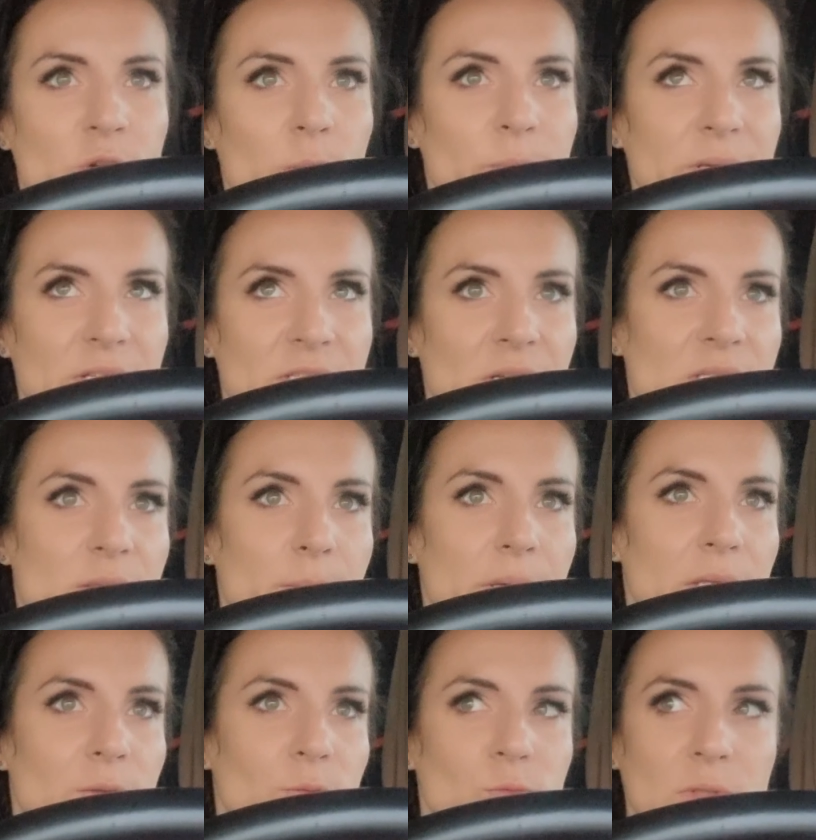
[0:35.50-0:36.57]
obiecać sobie
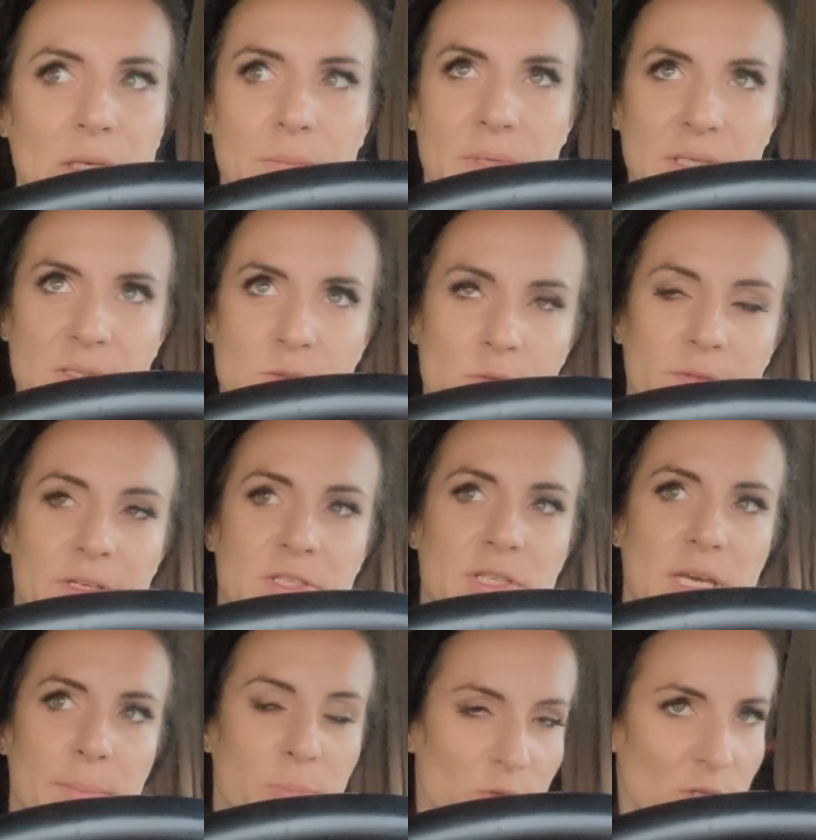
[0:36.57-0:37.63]
jedną tutaj
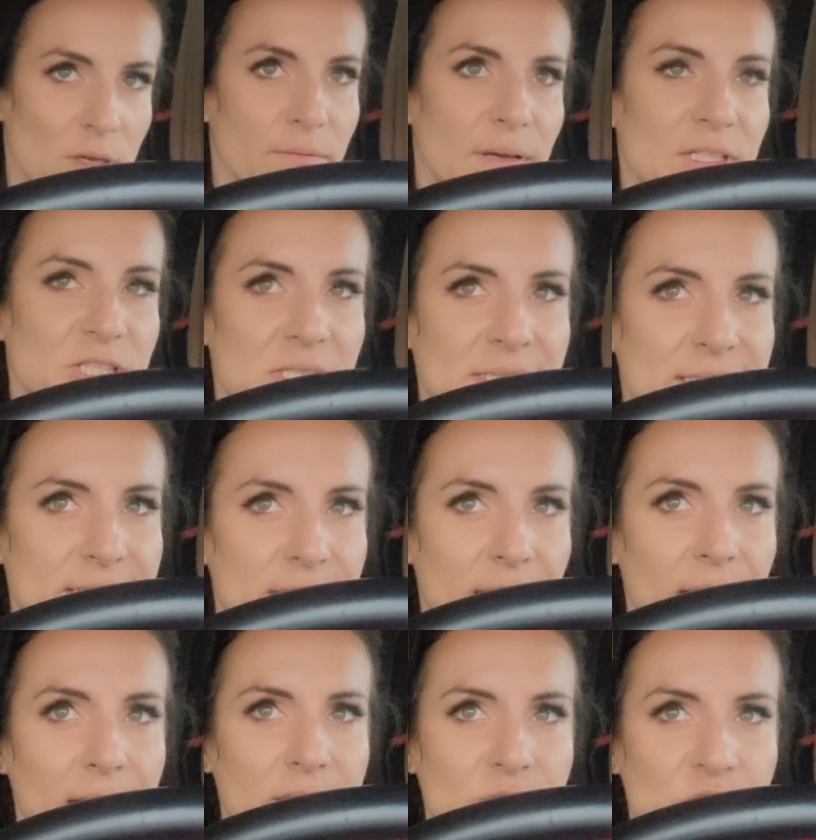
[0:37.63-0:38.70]
miejscóweczkę, ponieważ jest
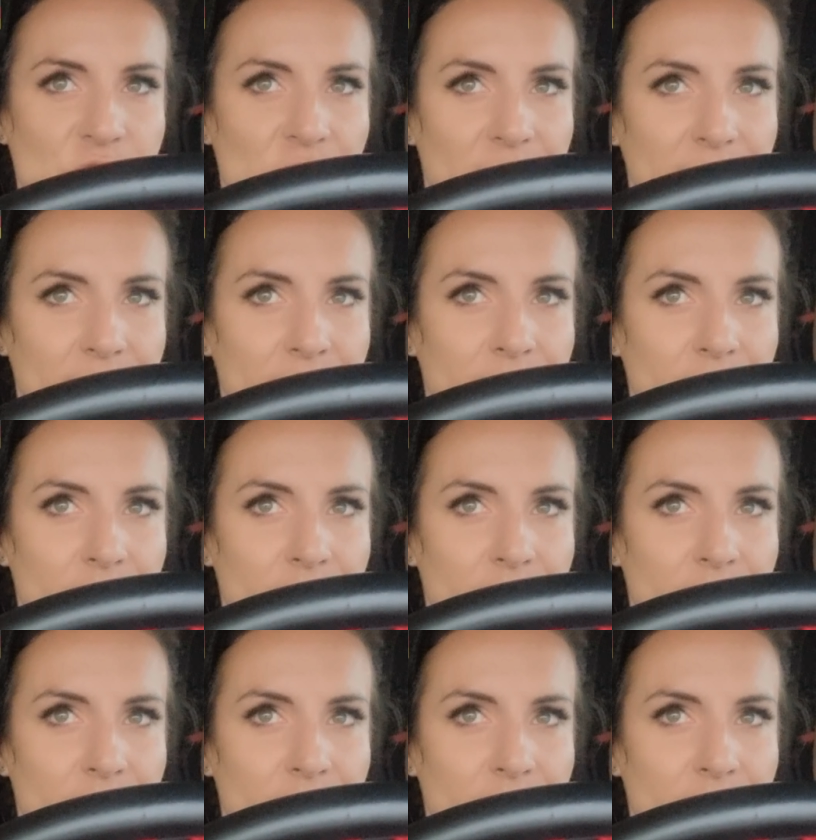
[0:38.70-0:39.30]
znak, że